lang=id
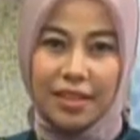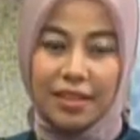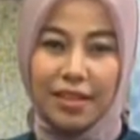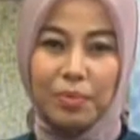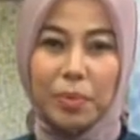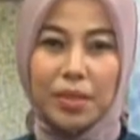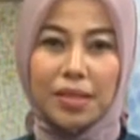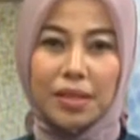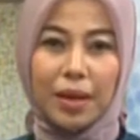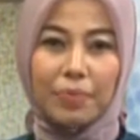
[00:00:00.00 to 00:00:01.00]
Ya pemirsa
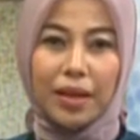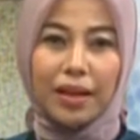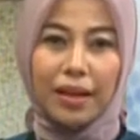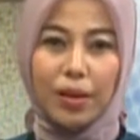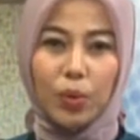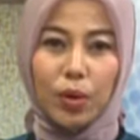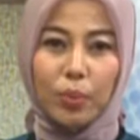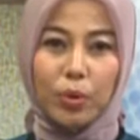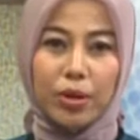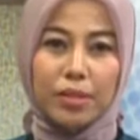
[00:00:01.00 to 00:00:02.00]
setiap tanggal
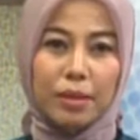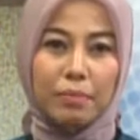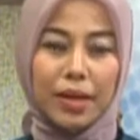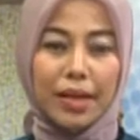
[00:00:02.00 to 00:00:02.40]
22 Desember